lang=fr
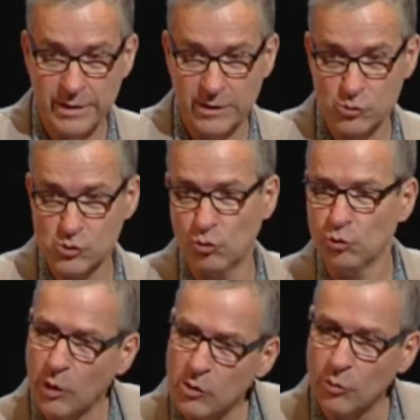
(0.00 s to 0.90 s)
et que ce qu'on
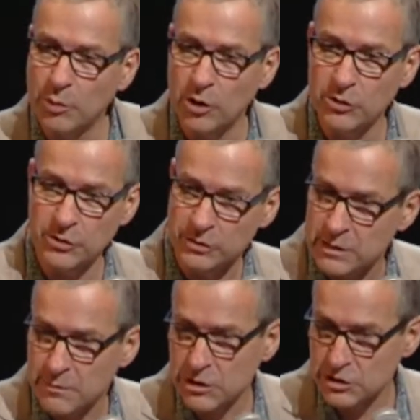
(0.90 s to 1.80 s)
doit comprendre dans les
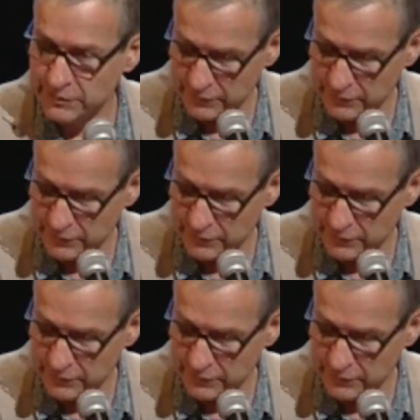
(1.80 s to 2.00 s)
démarches